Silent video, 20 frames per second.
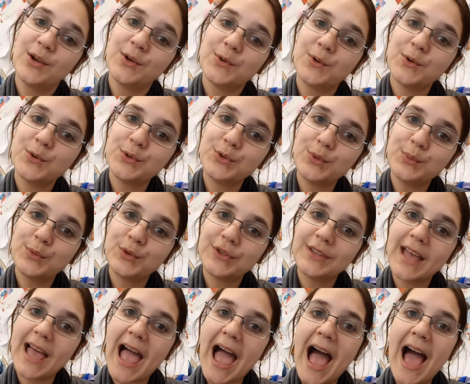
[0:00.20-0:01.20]
Coucou tout le
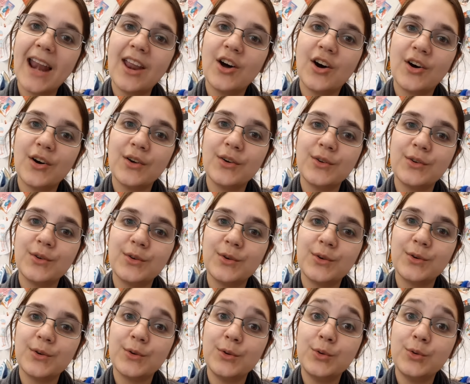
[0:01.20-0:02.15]
monde Alors, euh,